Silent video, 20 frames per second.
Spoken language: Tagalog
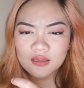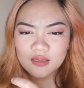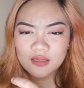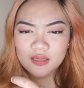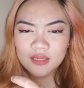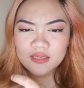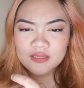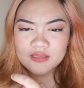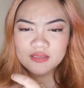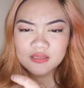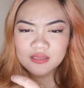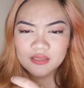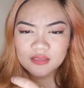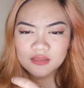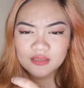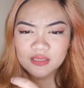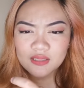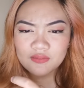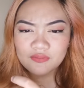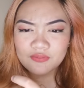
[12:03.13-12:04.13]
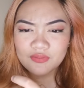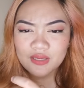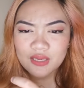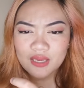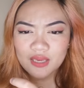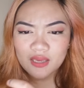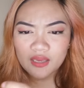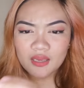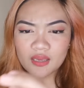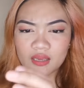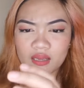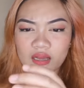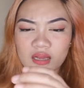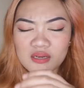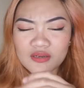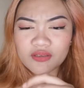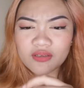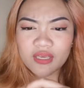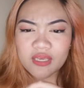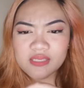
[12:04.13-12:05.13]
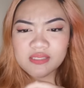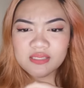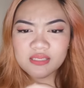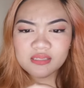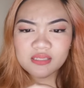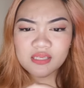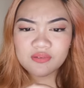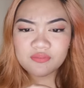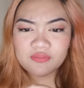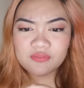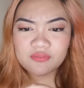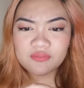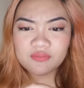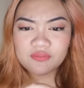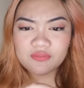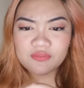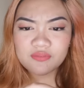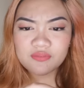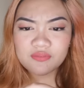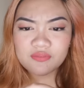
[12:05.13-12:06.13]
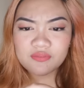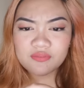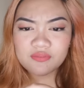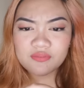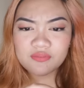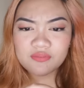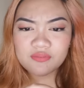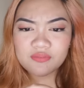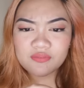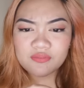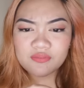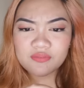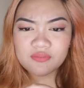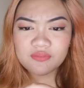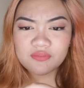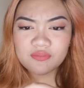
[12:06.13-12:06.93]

ACTV eh. Ano yung ACTV, Jerwin?